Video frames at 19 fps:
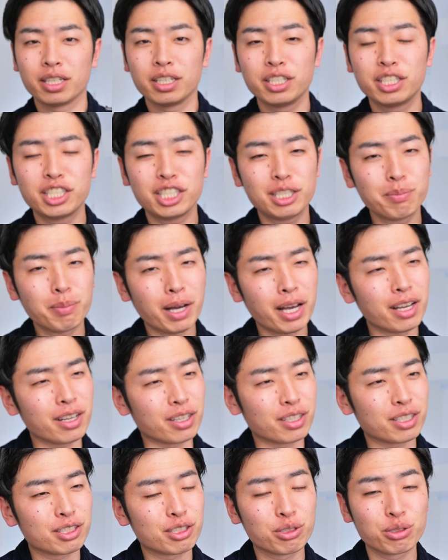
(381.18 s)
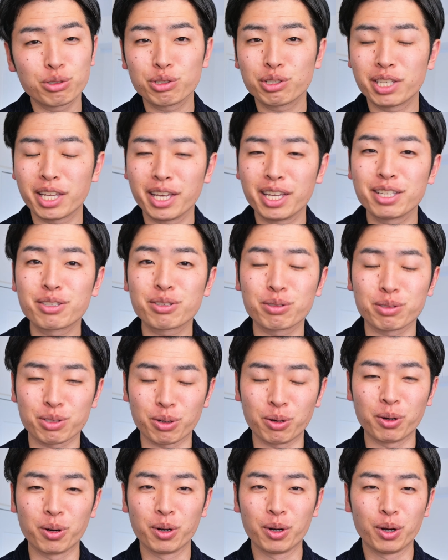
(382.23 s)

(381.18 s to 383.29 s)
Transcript: 1 万数千円するんですよ。